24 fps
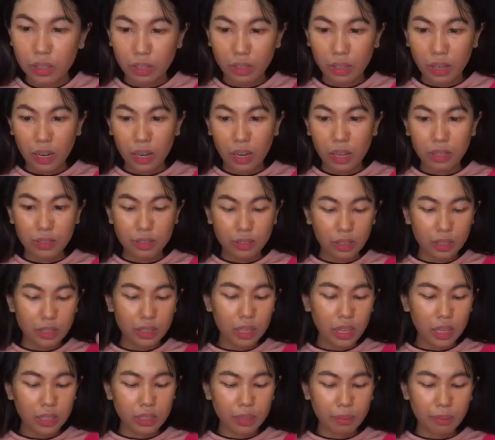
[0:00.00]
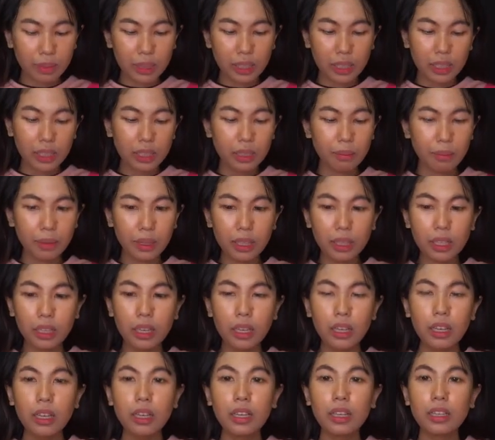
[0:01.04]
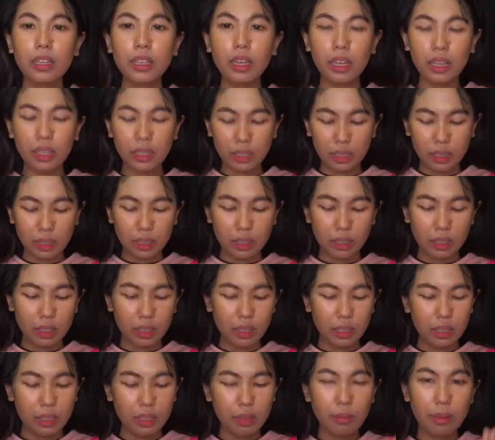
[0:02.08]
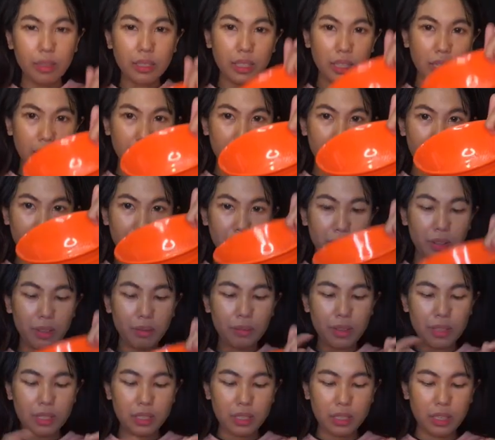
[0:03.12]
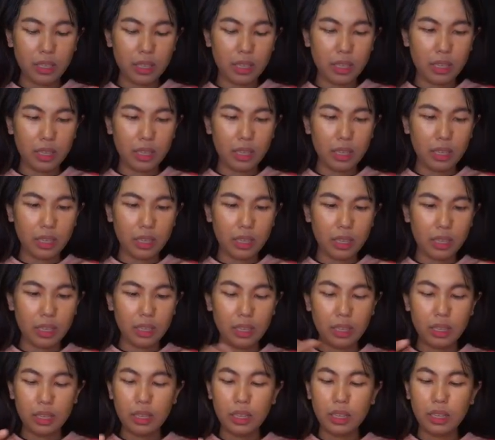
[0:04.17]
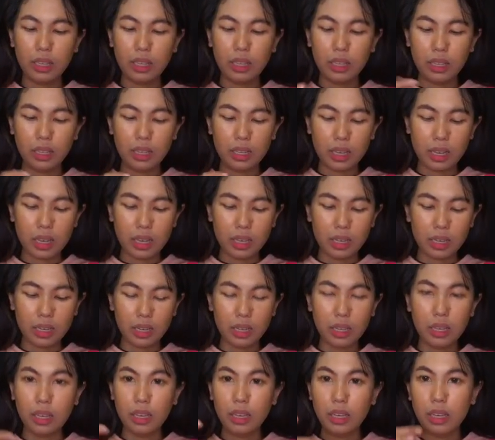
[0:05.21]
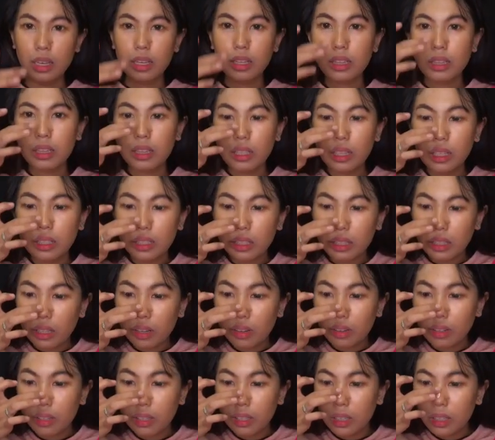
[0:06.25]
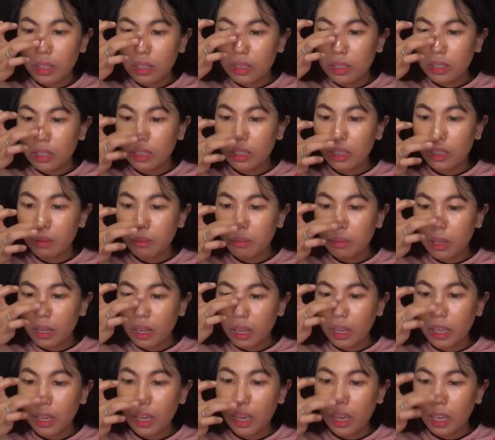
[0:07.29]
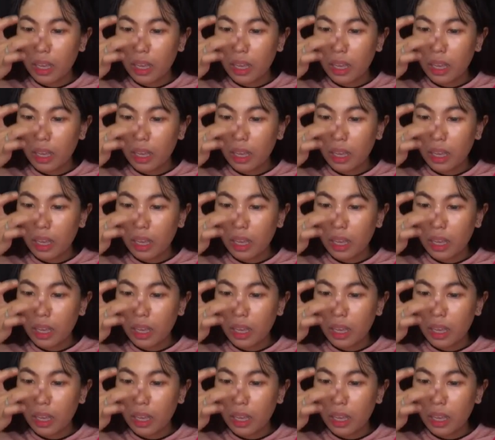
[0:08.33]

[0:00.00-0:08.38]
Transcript: ya udah langsung aja cepat aja cepat dan ini masih ada tepungnya masih ada dikit kita taruh di sini biar kayak